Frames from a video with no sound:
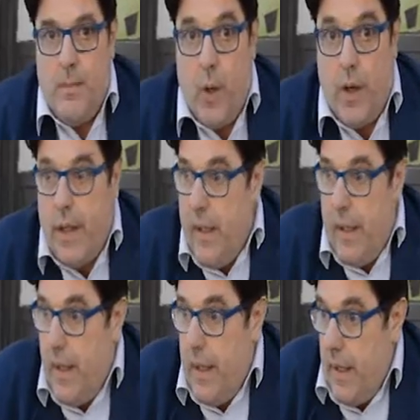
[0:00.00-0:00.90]

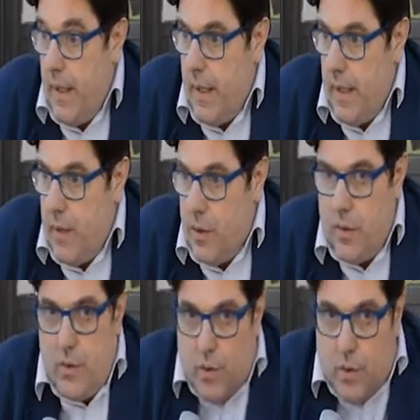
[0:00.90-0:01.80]
Poi
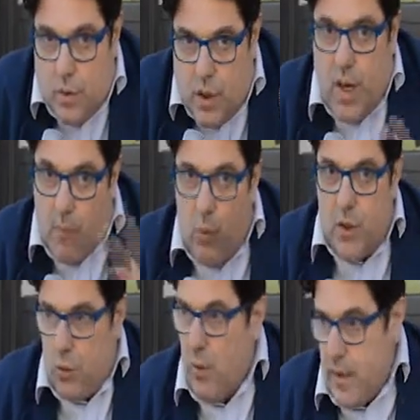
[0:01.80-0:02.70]
diciamo
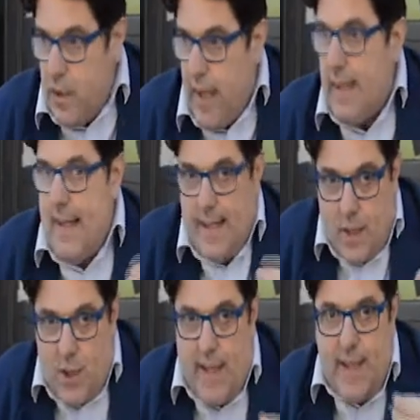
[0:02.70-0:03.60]
queste due esigenze,
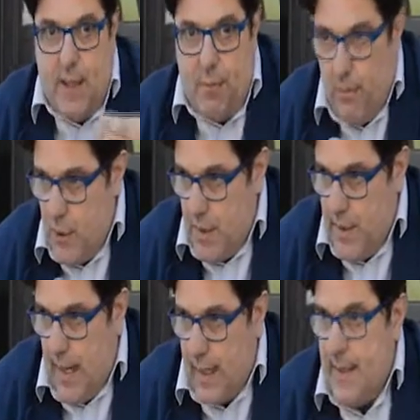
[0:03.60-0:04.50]
l'esigenza di
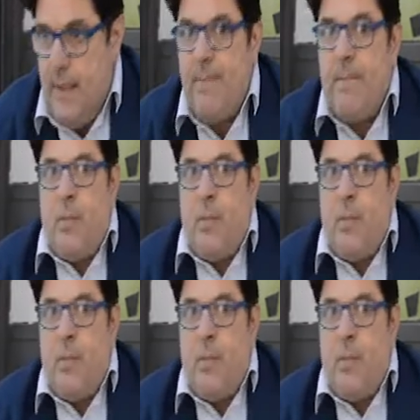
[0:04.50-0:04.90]
pubblicizzarsi